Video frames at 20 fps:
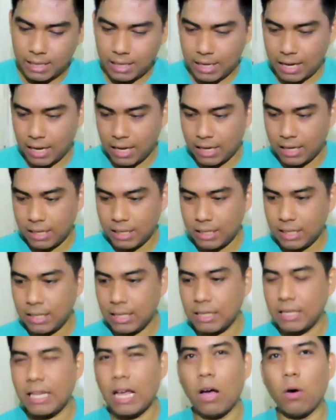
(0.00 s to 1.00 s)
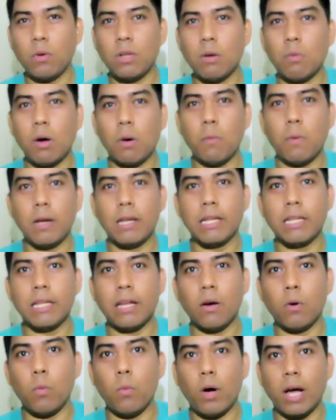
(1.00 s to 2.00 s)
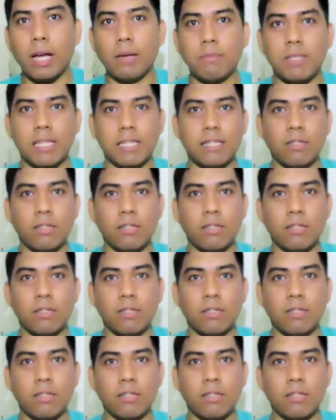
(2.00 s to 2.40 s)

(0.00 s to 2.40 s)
Ayan. Hindi ako nawawalan ng wipes.